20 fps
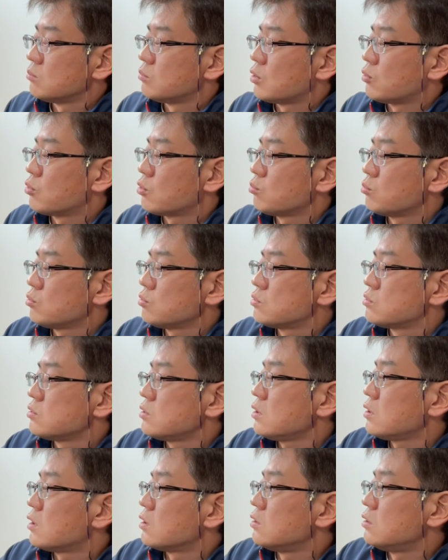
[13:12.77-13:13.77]
これも写
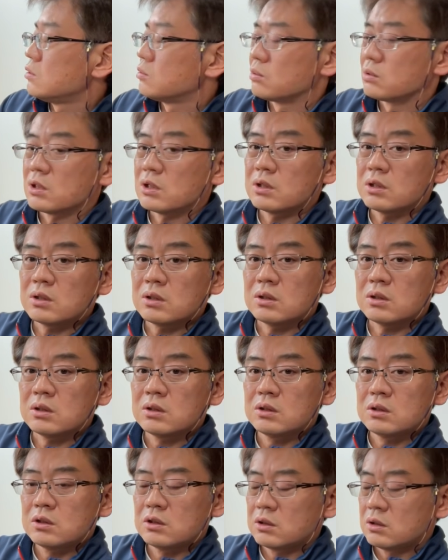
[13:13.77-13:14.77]
りがいいので
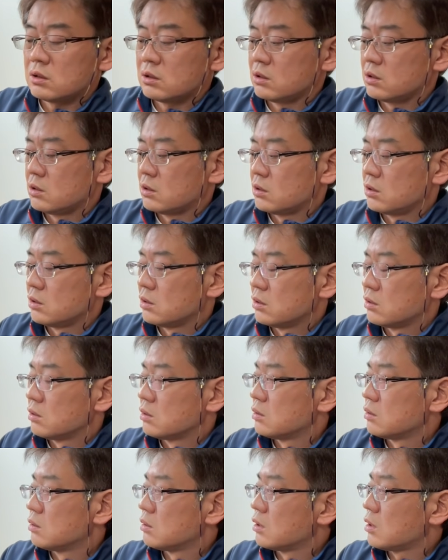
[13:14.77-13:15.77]

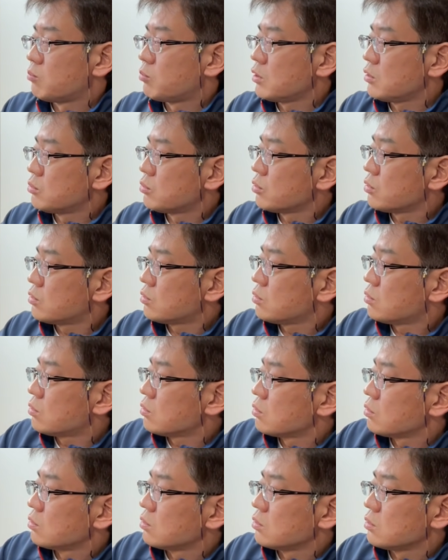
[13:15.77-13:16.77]
やっぱりいろい
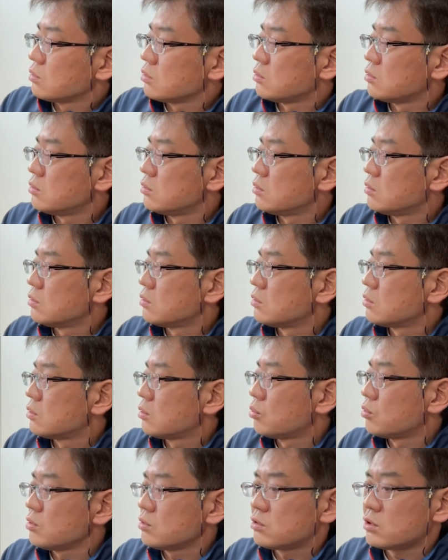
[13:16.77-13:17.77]
ろ
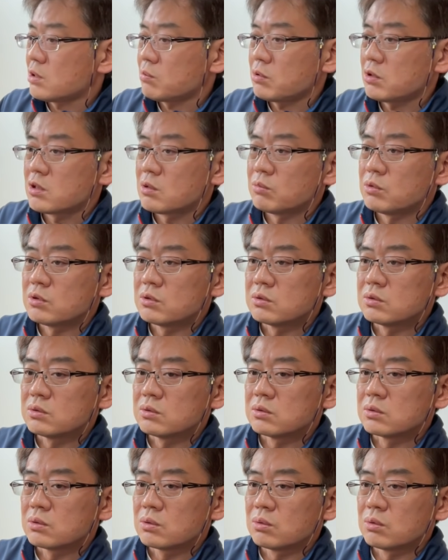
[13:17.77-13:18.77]
取り比べてみ
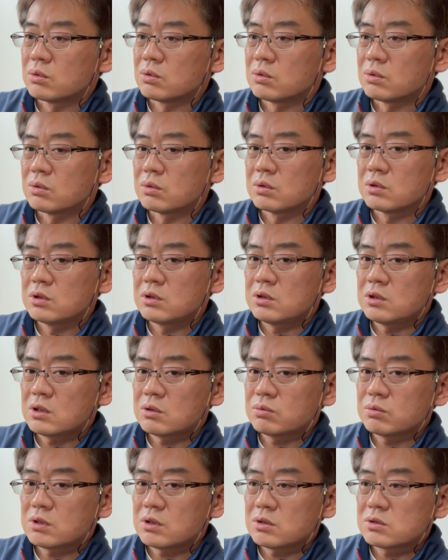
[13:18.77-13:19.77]
ると
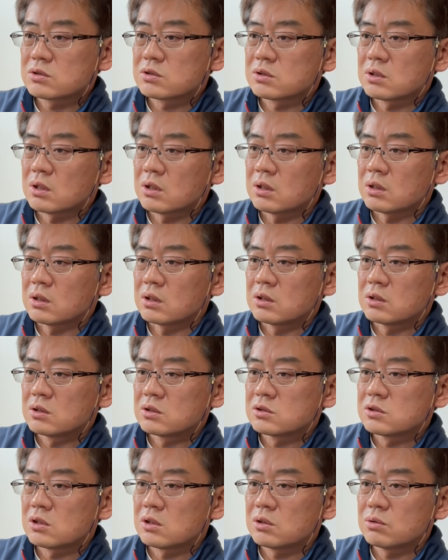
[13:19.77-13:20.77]
EF レンズで
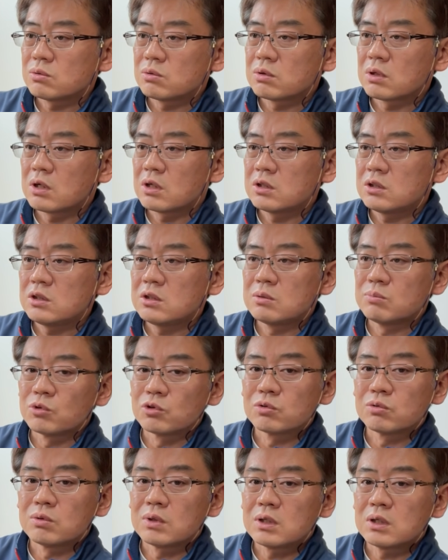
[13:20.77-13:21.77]
性能がいい
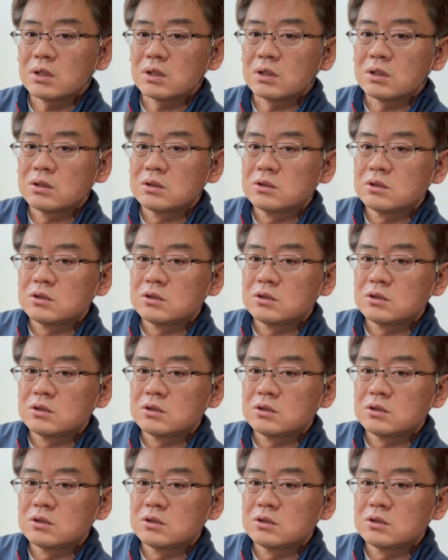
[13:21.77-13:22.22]
ものは、